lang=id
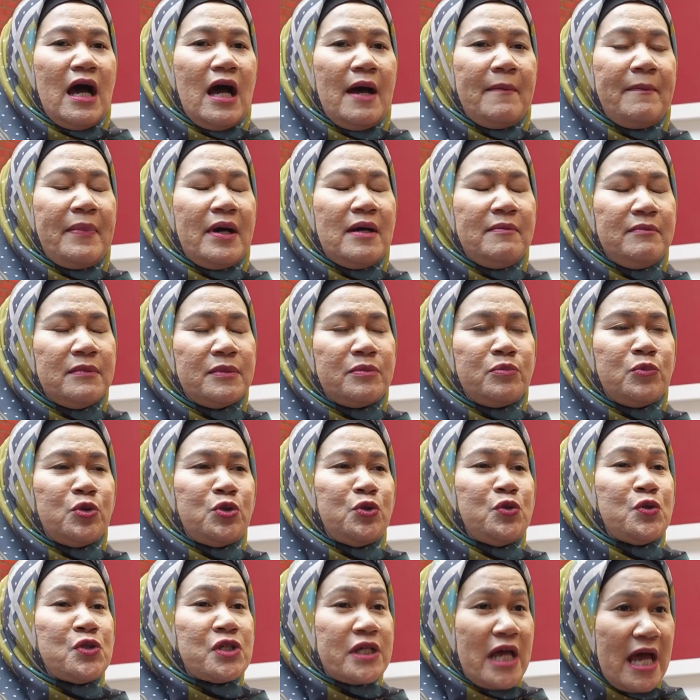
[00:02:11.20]
apa
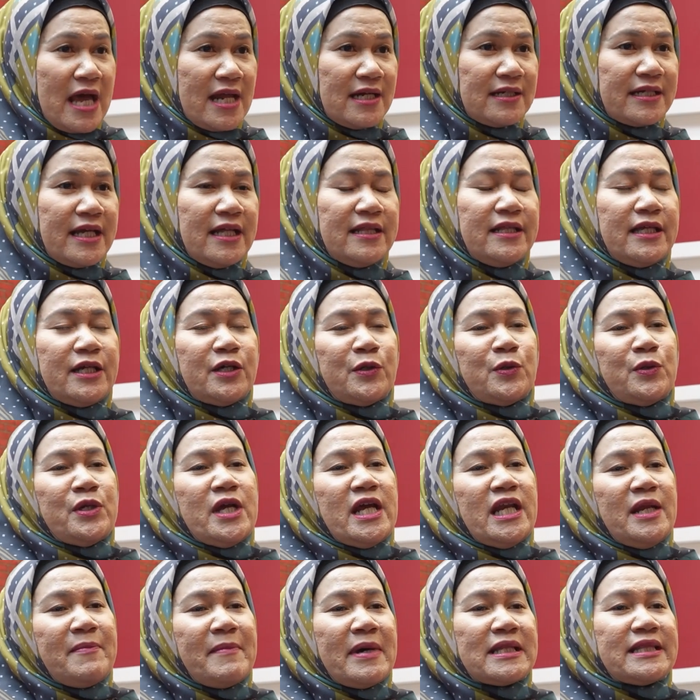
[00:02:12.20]
memutuskan ganti
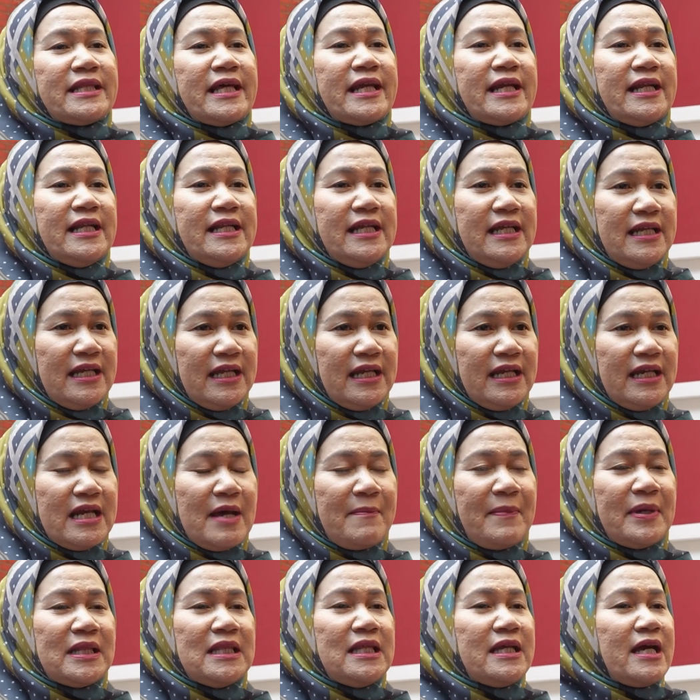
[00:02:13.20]
kerugian imaterial ini
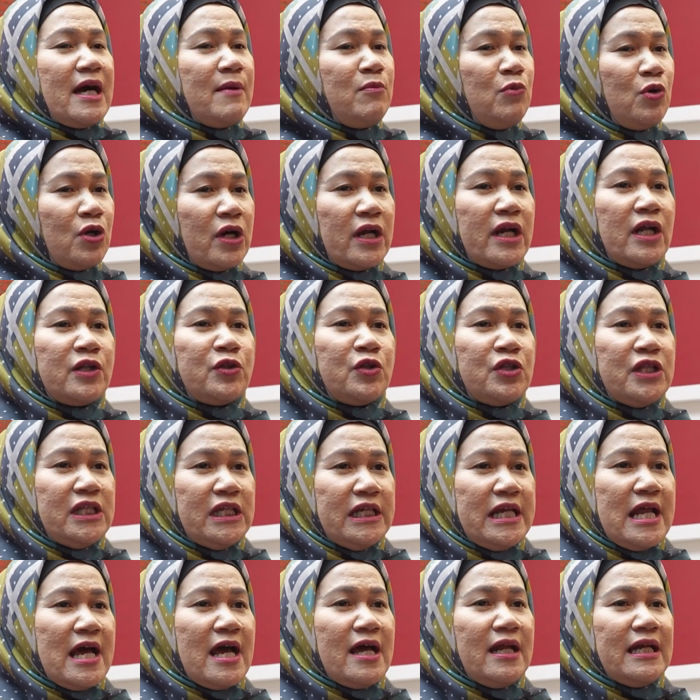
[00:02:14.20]
dapat dikabulkan atau
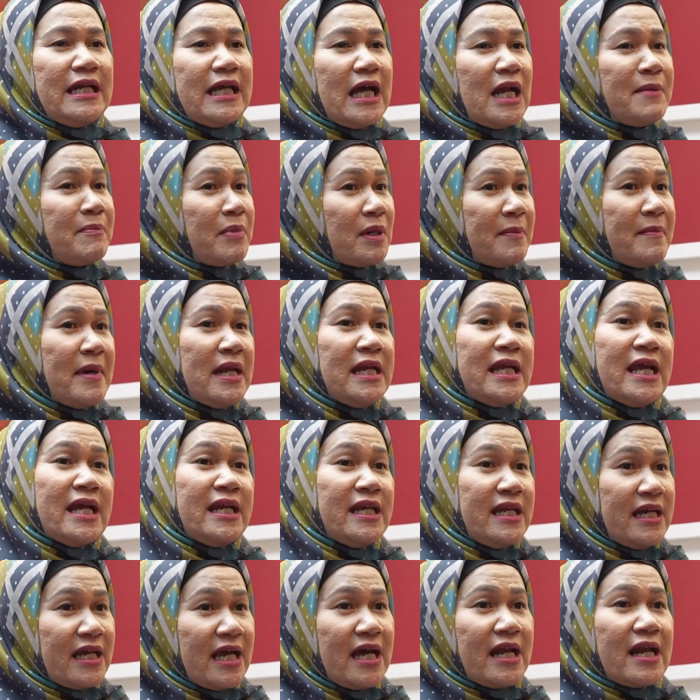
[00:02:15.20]
tidak dengan perbandingan
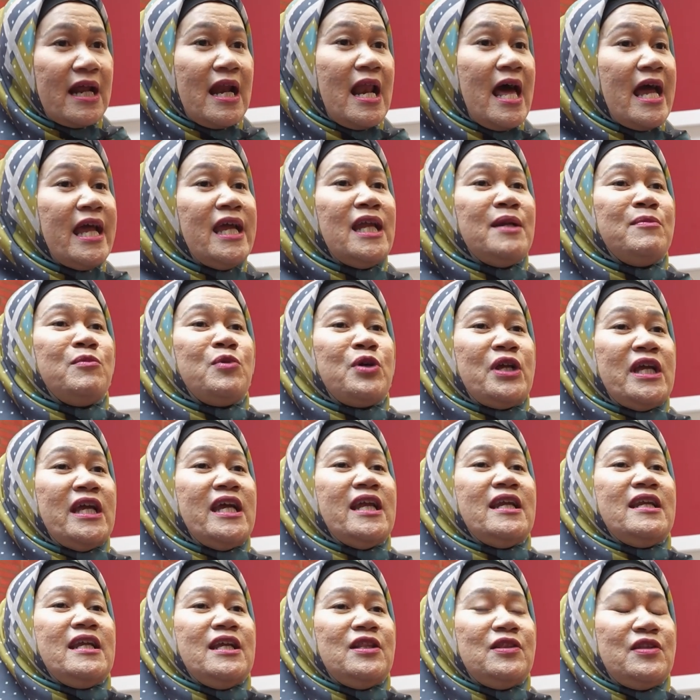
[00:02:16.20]
di negara lain
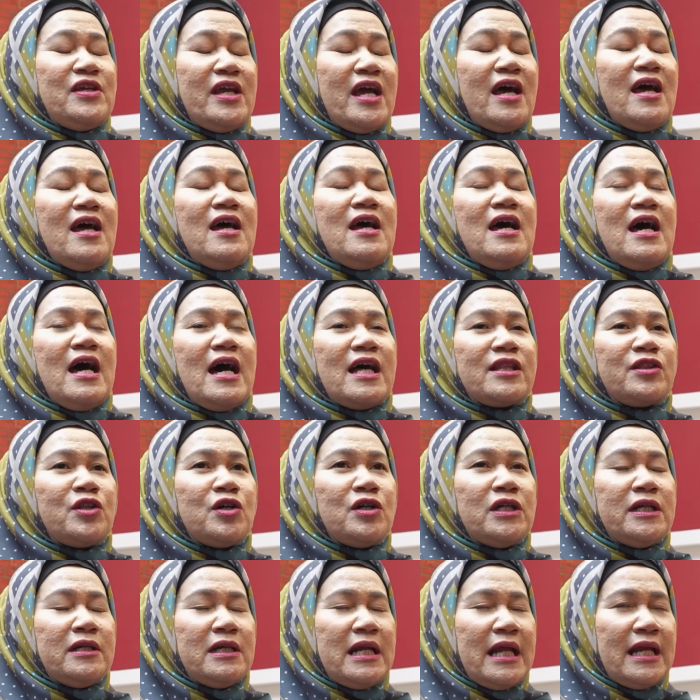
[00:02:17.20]
mungkin gitu ya atau
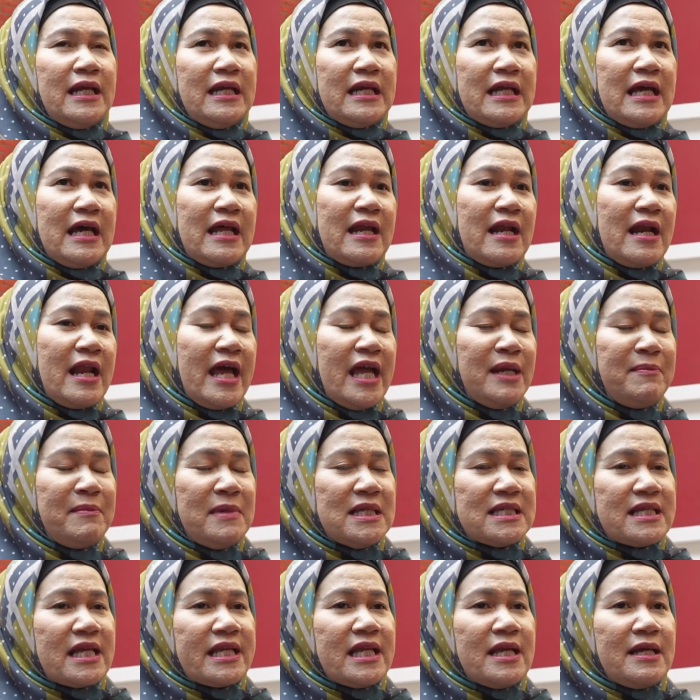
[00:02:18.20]
dari negara lain
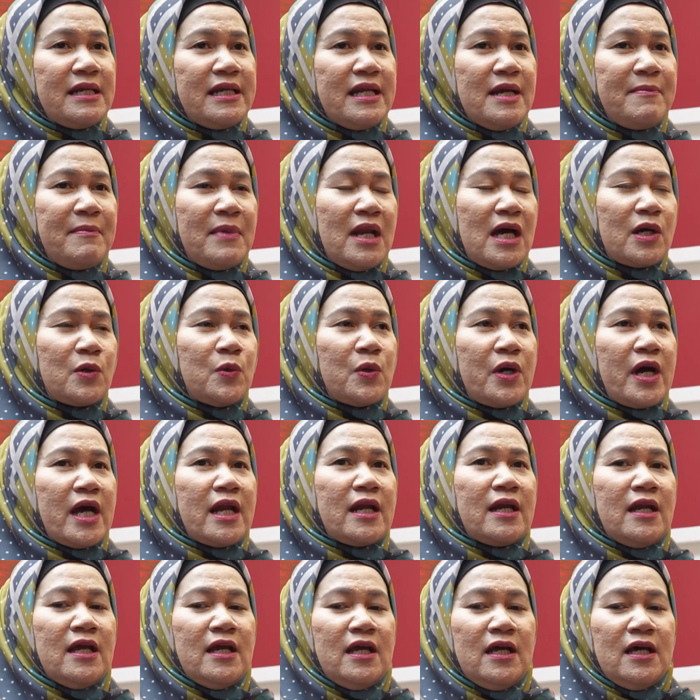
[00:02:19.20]
misalnya dia
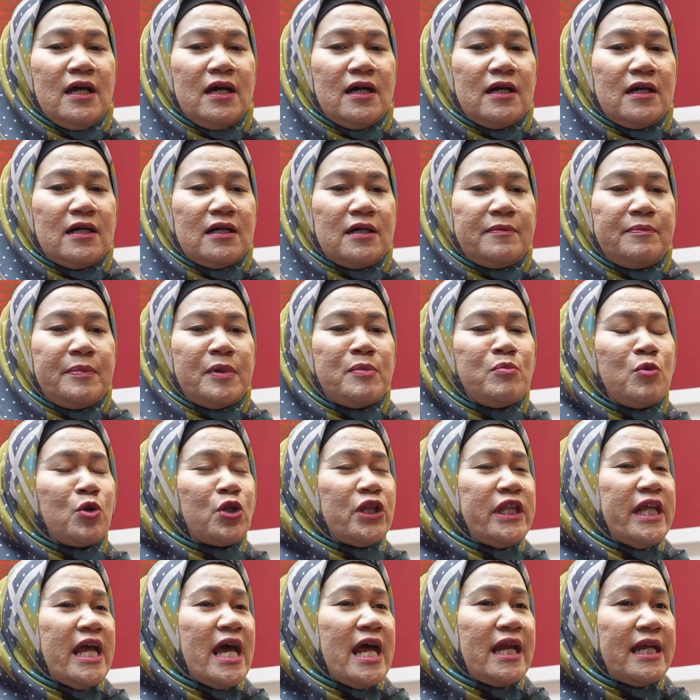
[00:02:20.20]
melakukan uh,
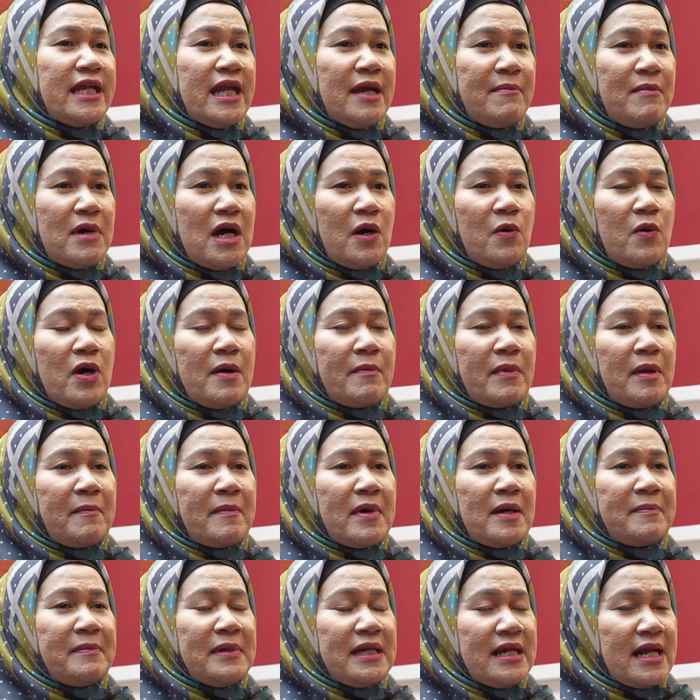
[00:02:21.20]
pembuktiannya bahwa
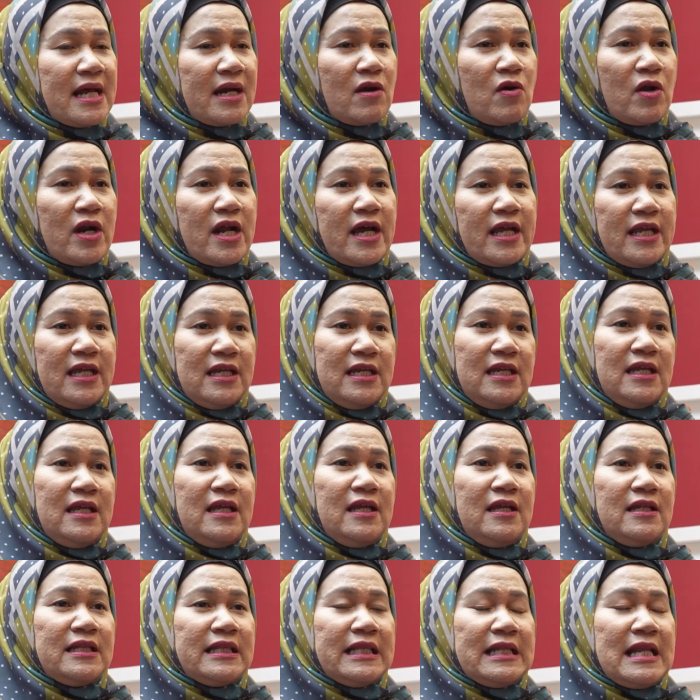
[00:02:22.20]
memang benar orang
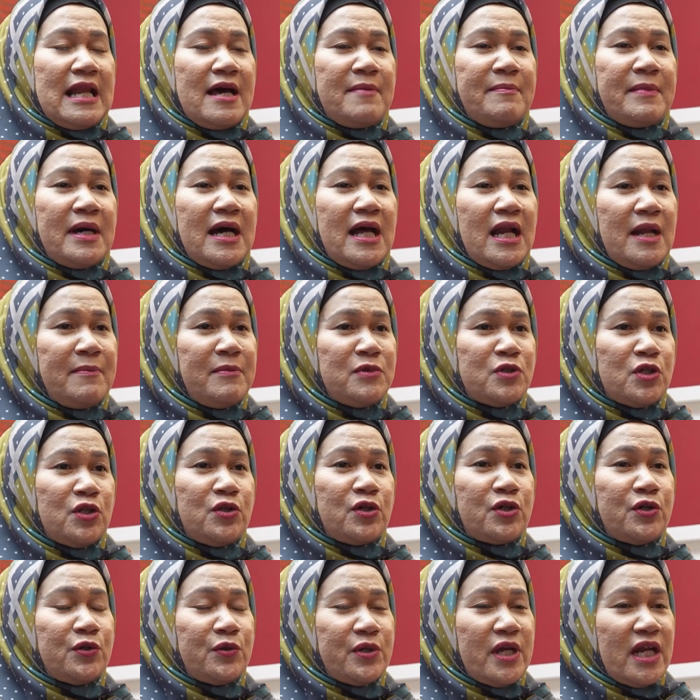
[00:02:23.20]
ini telah mengalami suatu
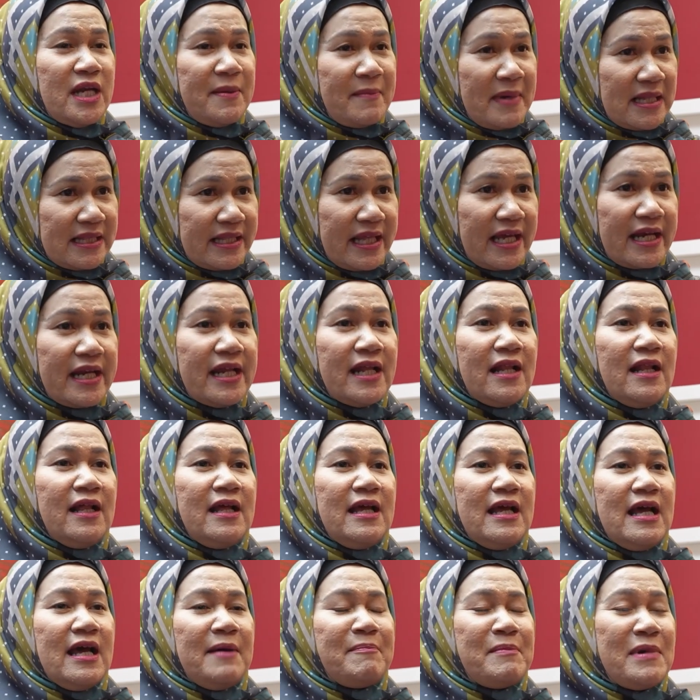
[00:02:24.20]
kerugian imaterial
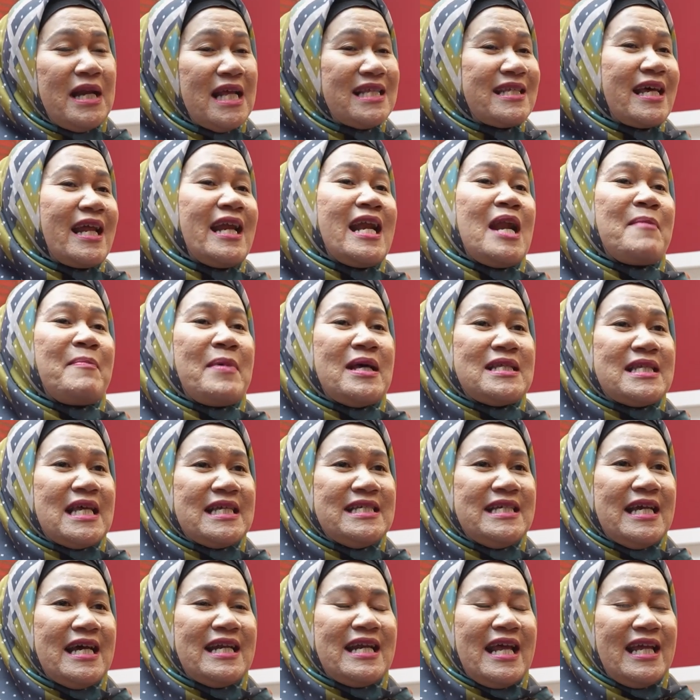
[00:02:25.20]
berdasarkan apa
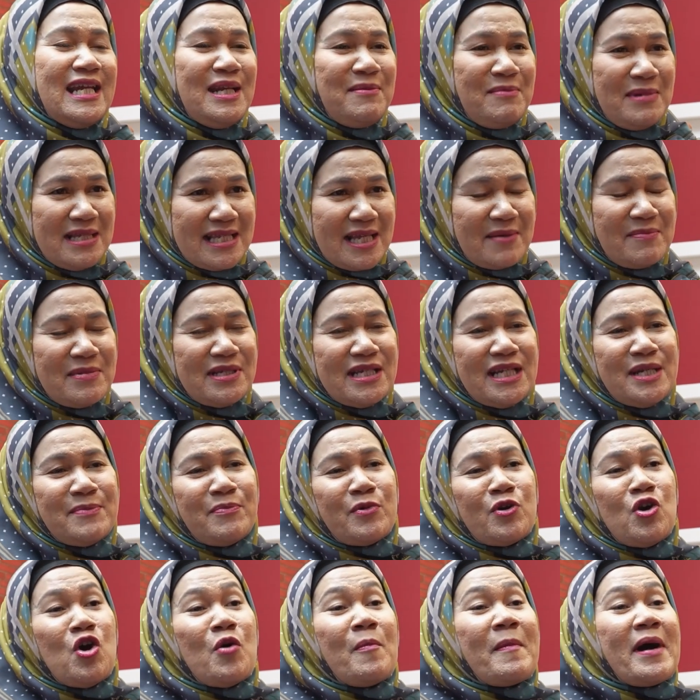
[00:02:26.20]
saja. Nah, ini bisa menjadi
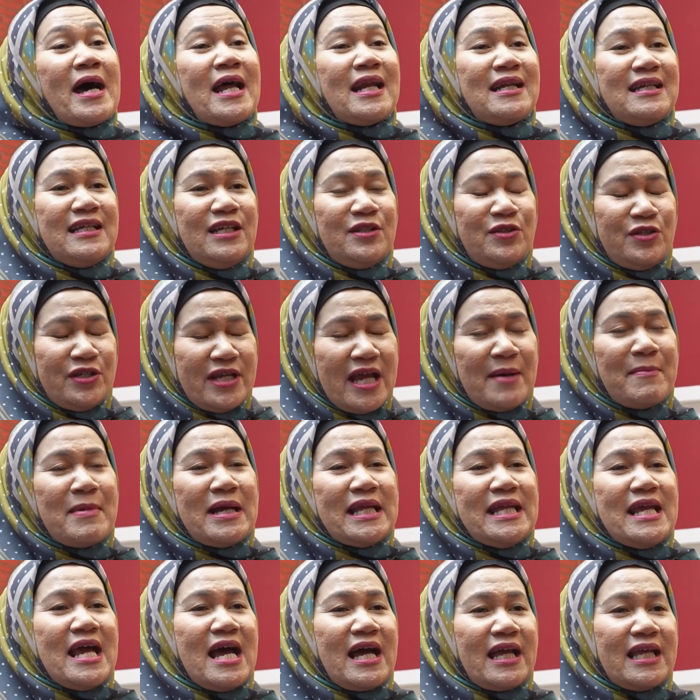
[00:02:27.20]
pedoman gitu ya
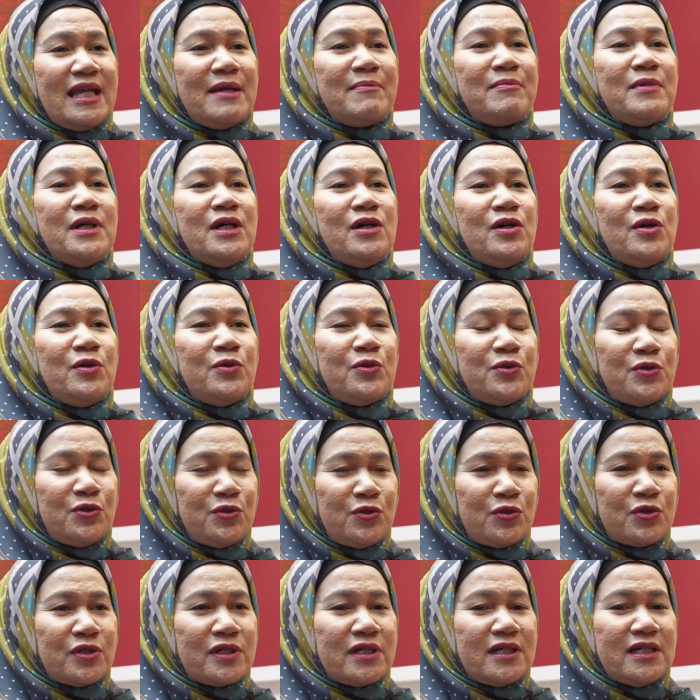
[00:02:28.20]
bagi hakim
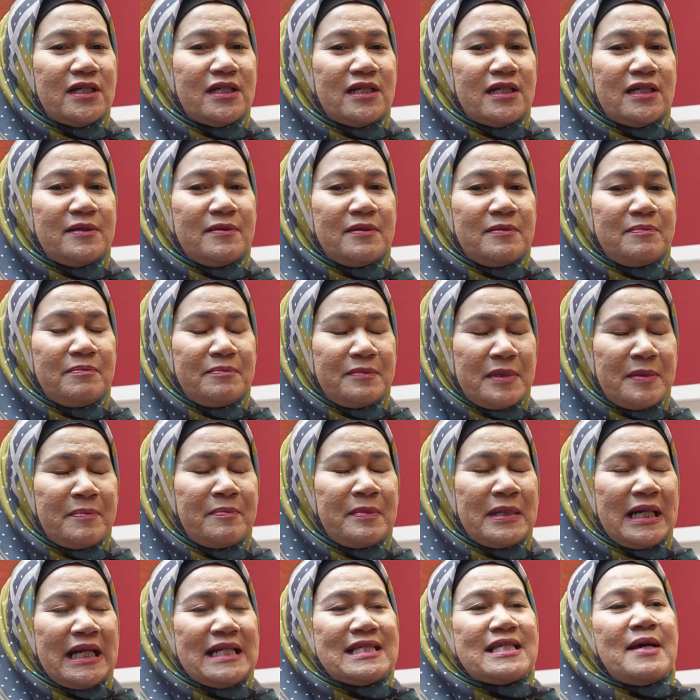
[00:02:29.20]
untuk uh,
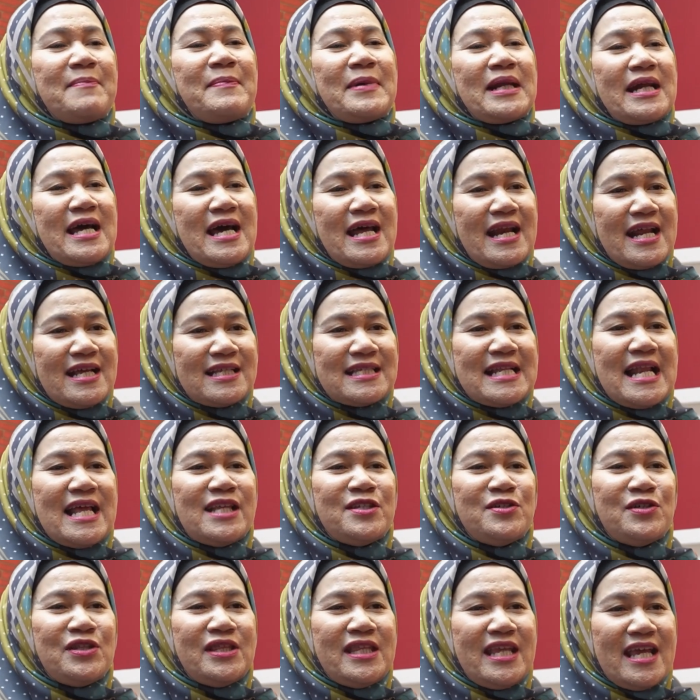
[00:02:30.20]
memeriksa perkara
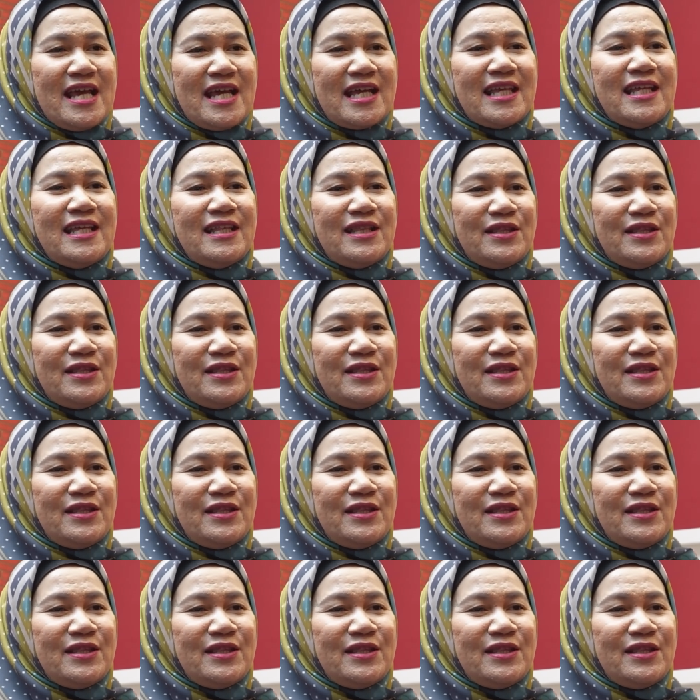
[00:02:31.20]
selanjutnya.